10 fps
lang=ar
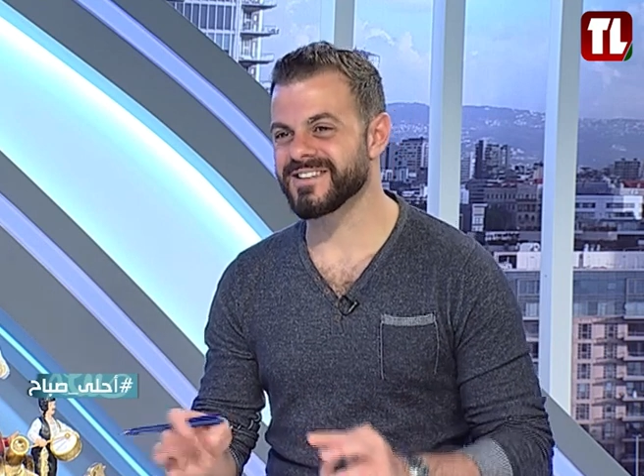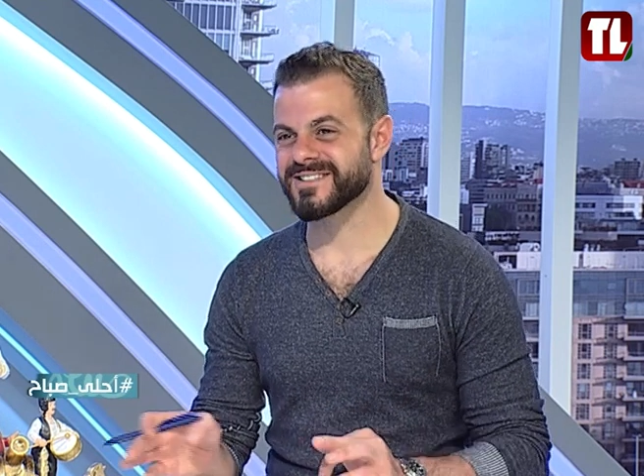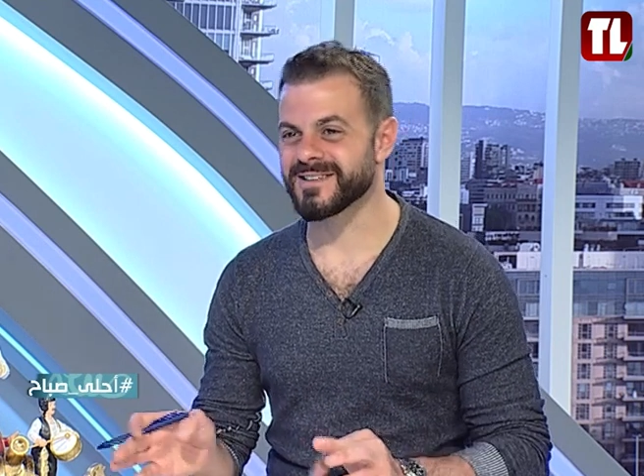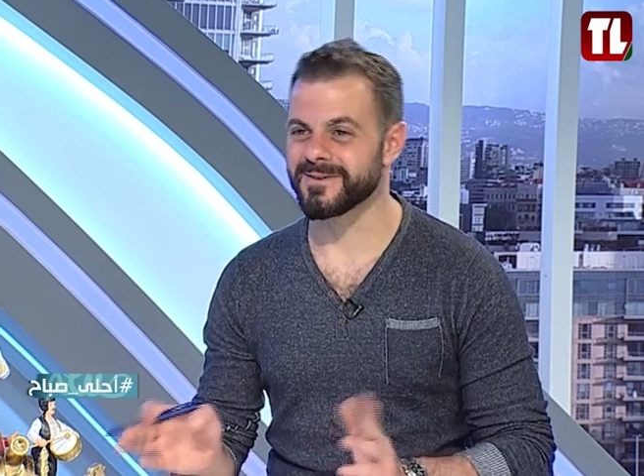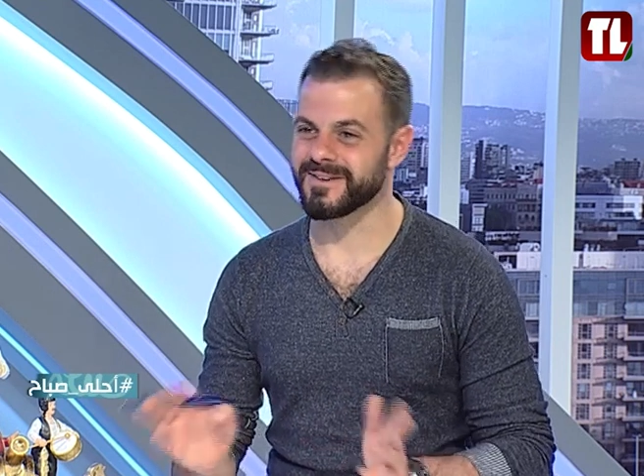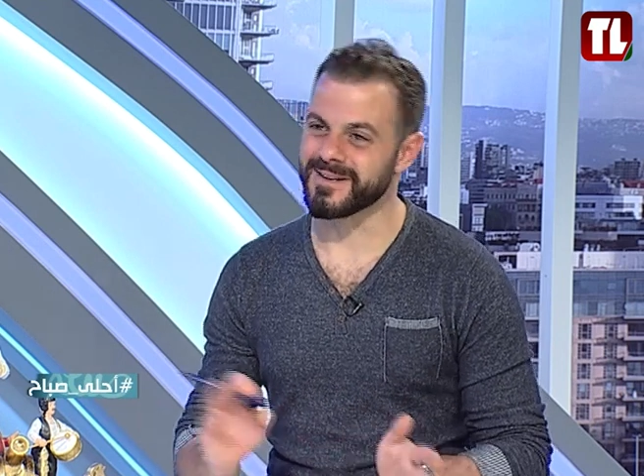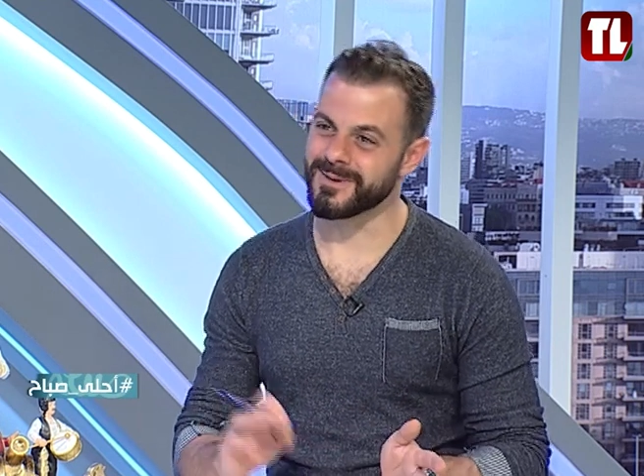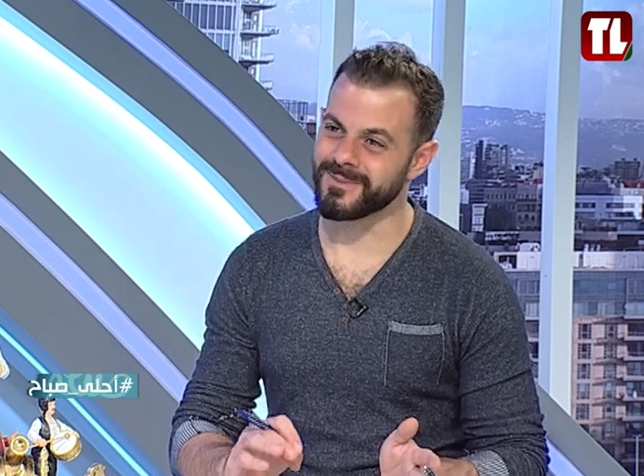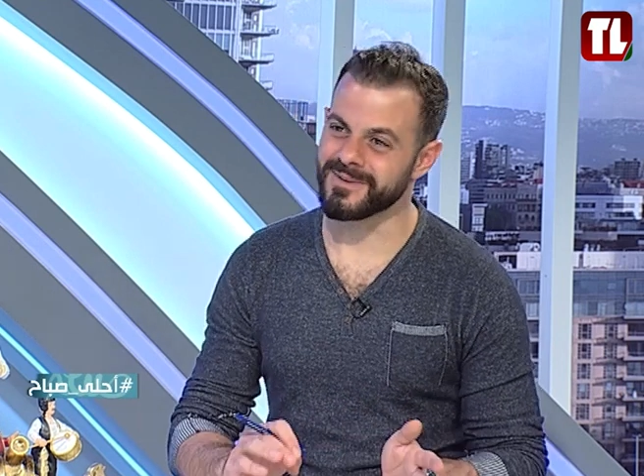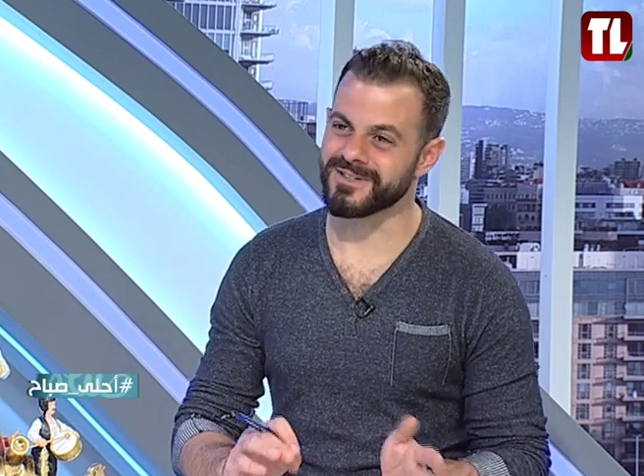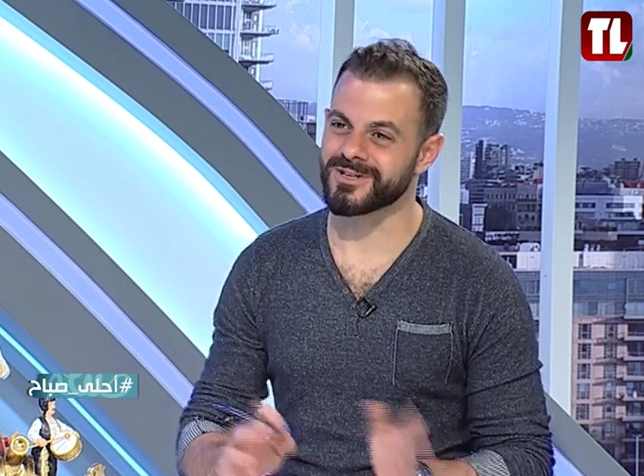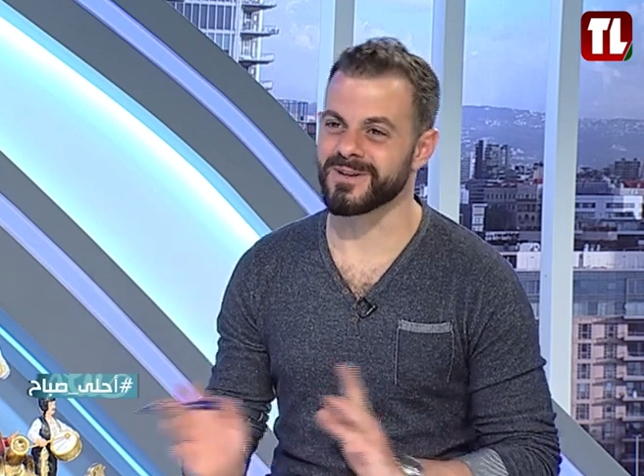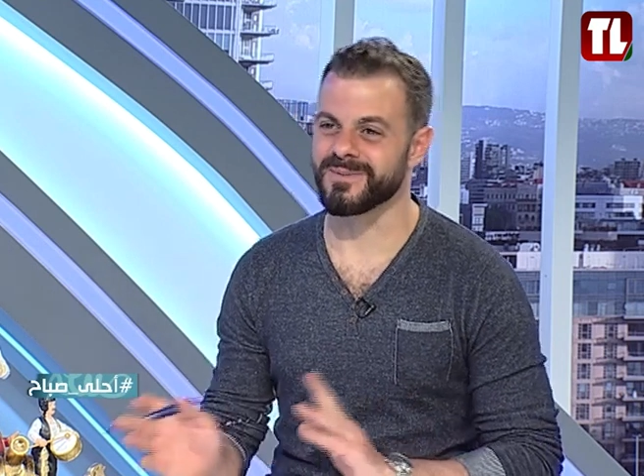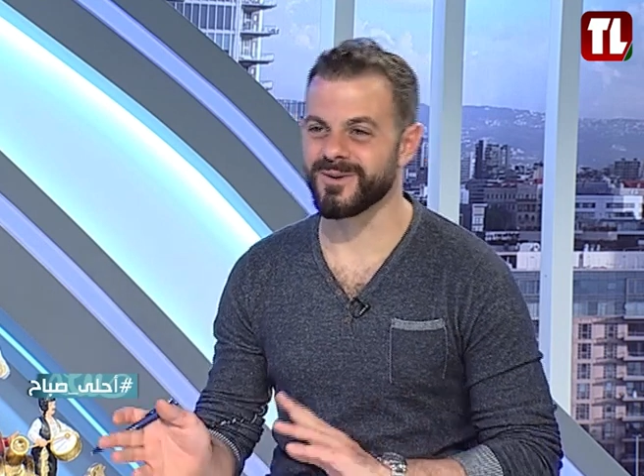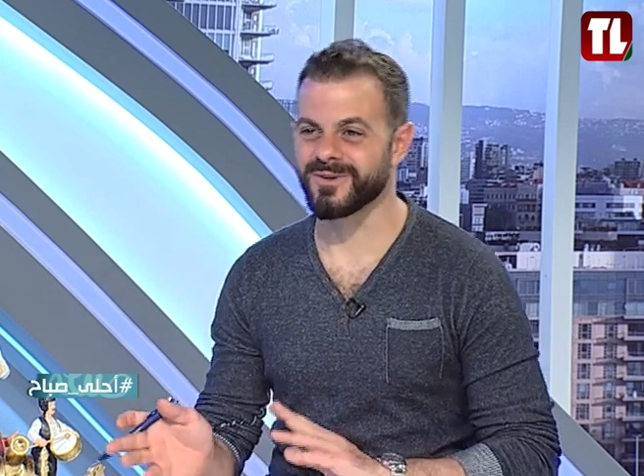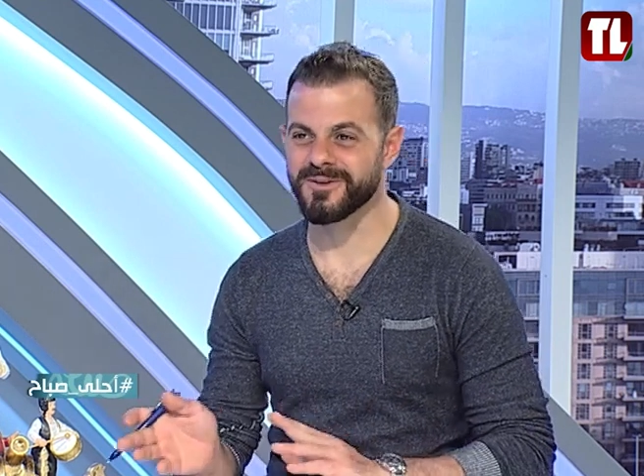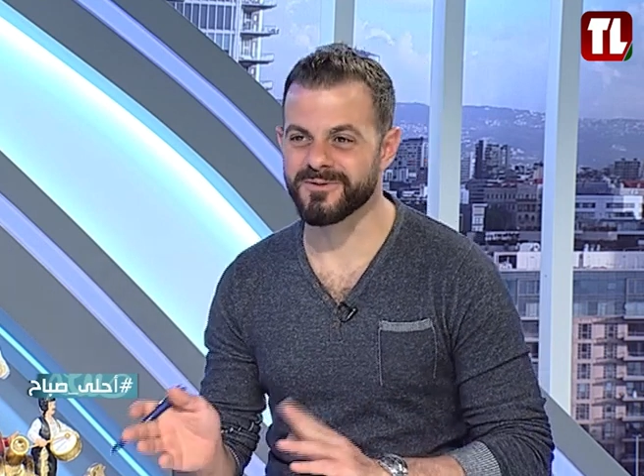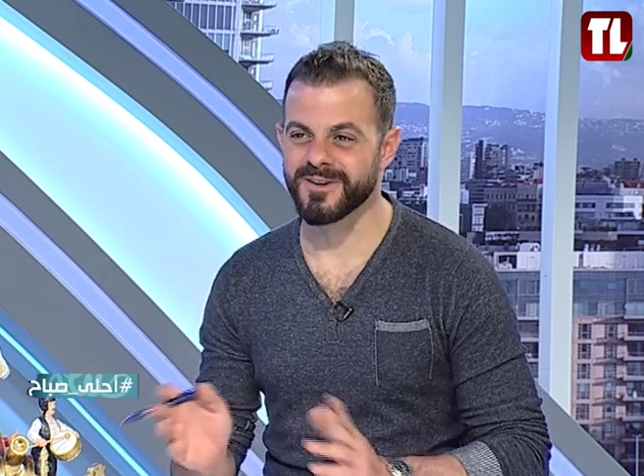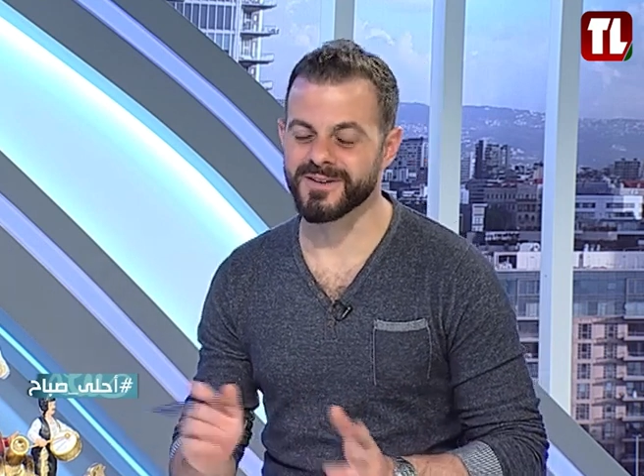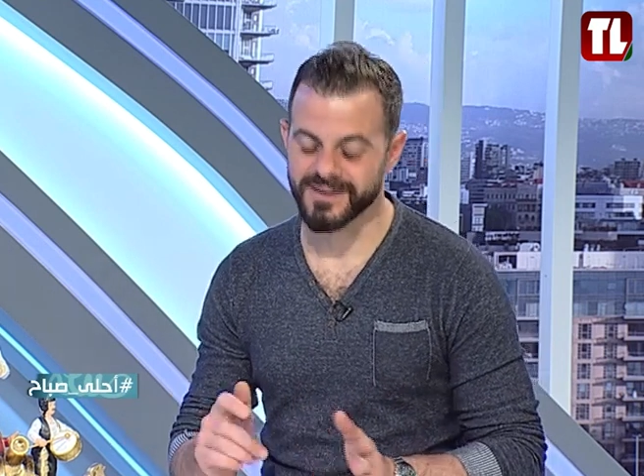السفينه ومين جابها وكيف
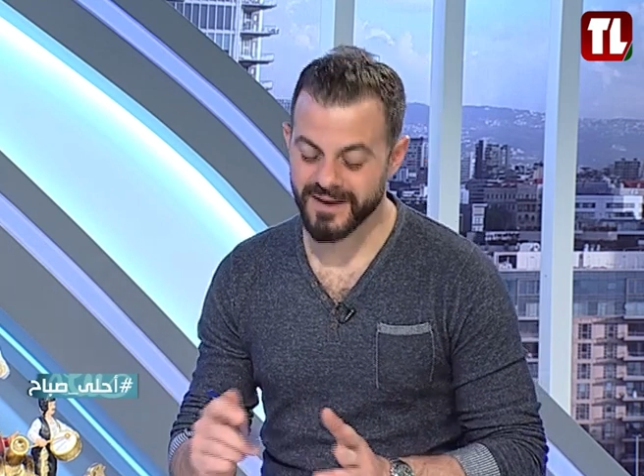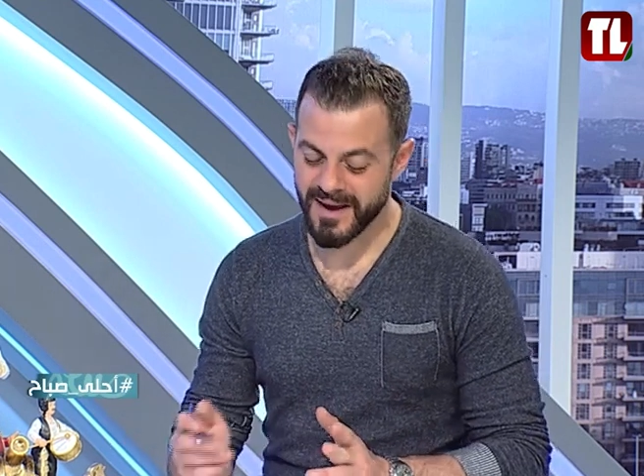فاتت